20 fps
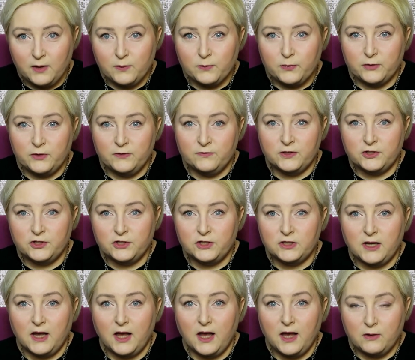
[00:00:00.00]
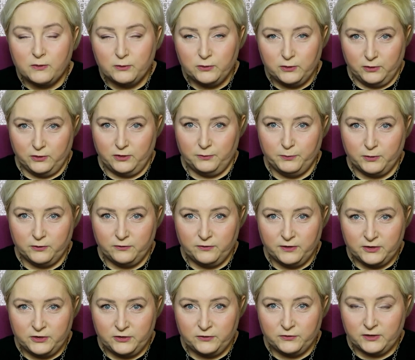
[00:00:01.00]
ponieważ autor
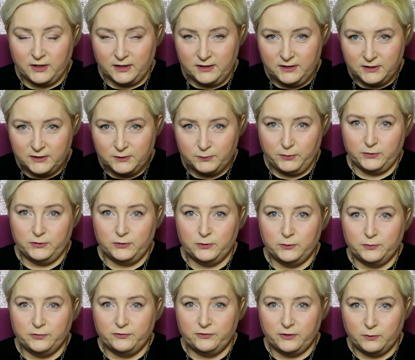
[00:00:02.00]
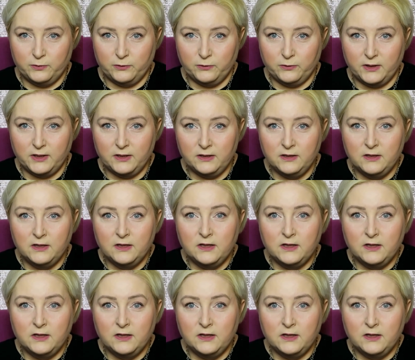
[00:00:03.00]
prowadzi w taki sposób fabułę,